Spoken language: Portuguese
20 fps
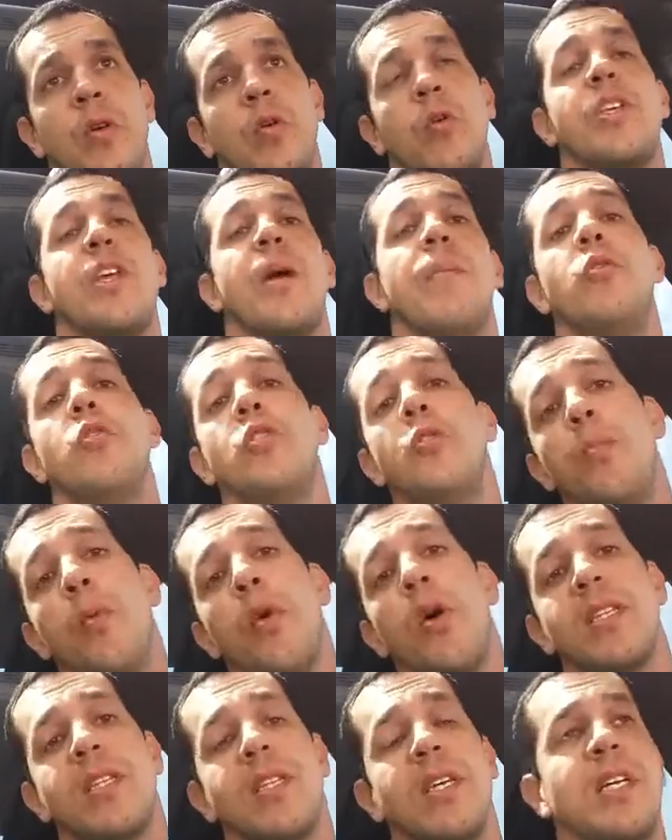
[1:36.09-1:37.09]
o que é muito
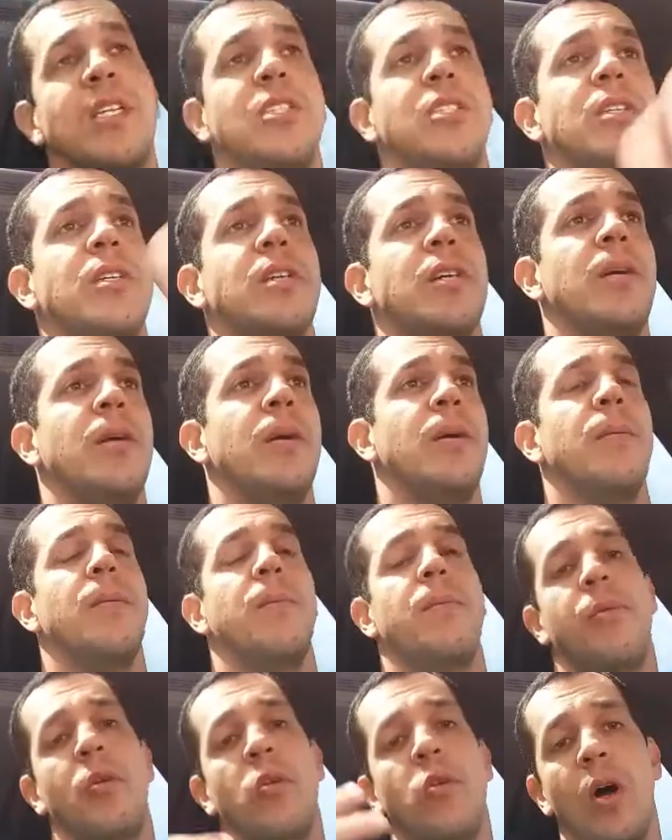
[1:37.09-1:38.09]
importante
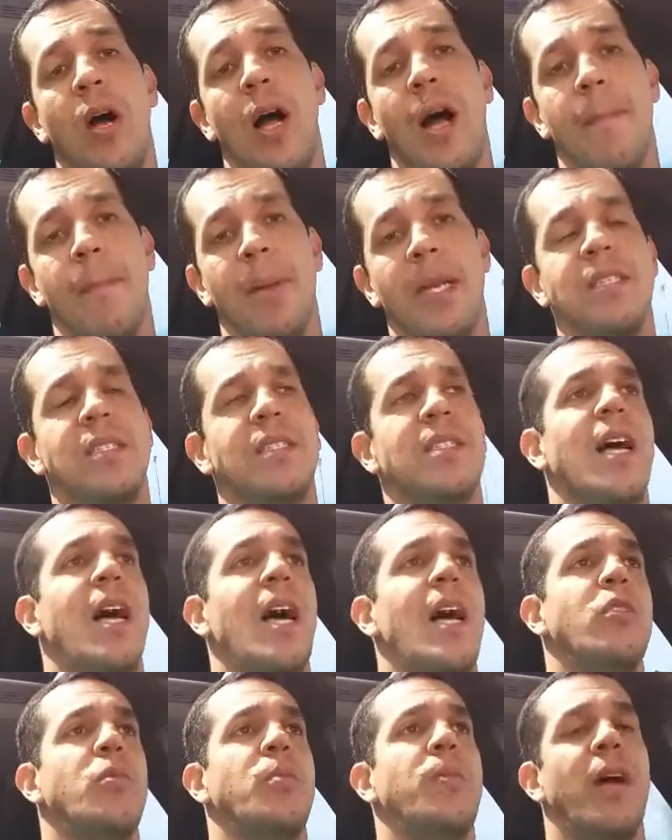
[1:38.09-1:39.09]
para o
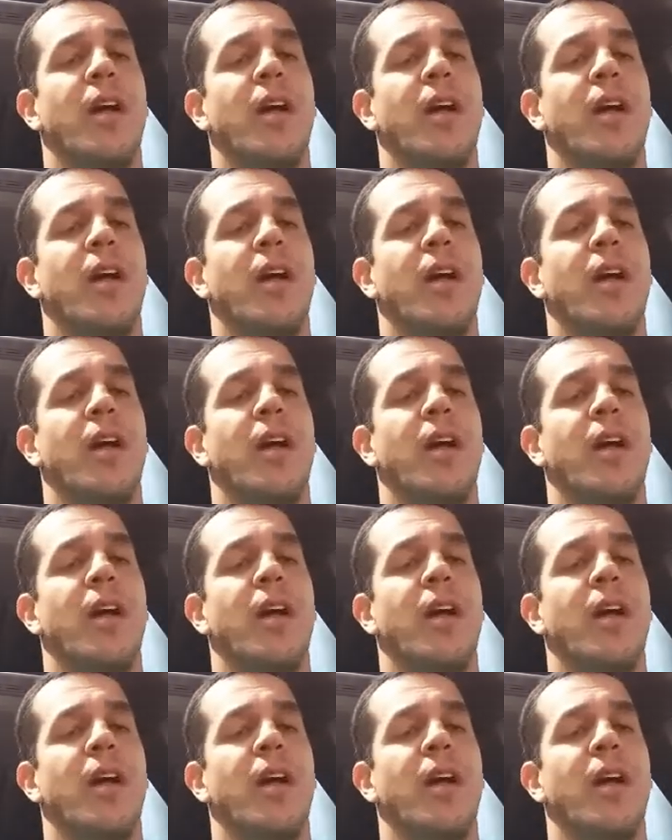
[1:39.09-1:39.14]
aprendizado,